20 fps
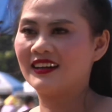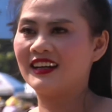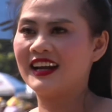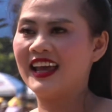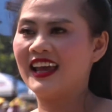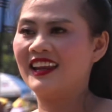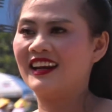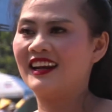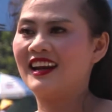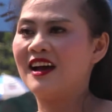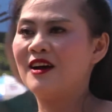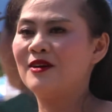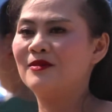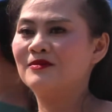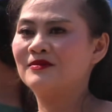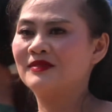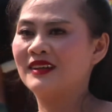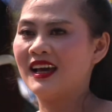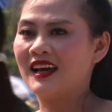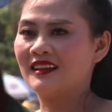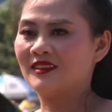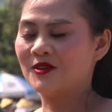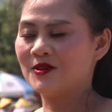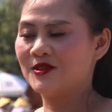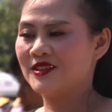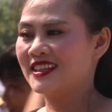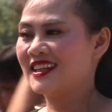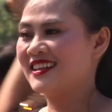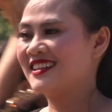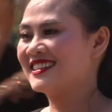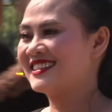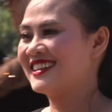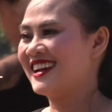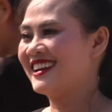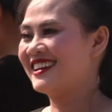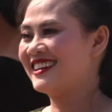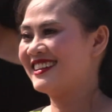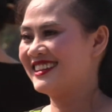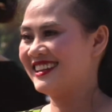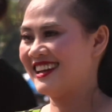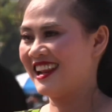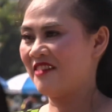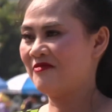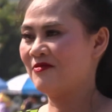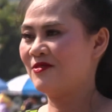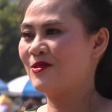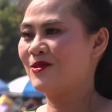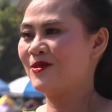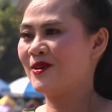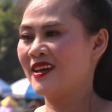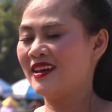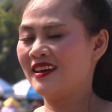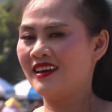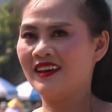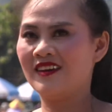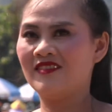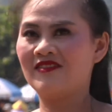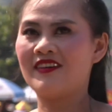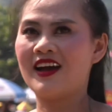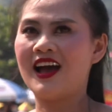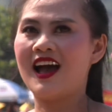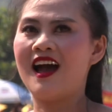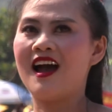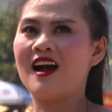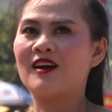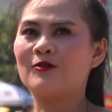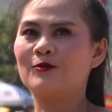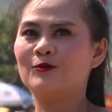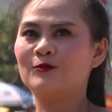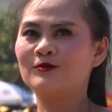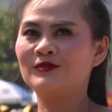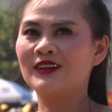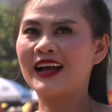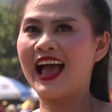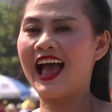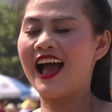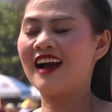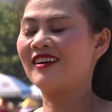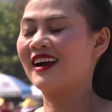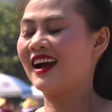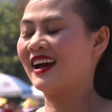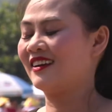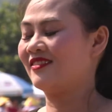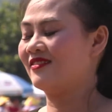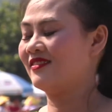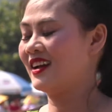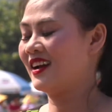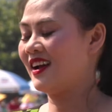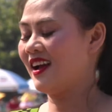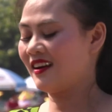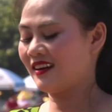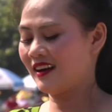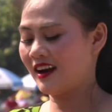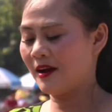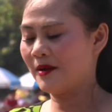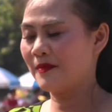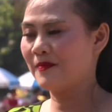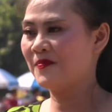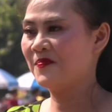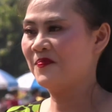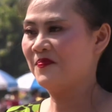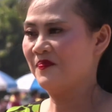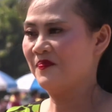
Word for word: đền ông là tổ chức rất là vui và cũng khá hẳn với các năm.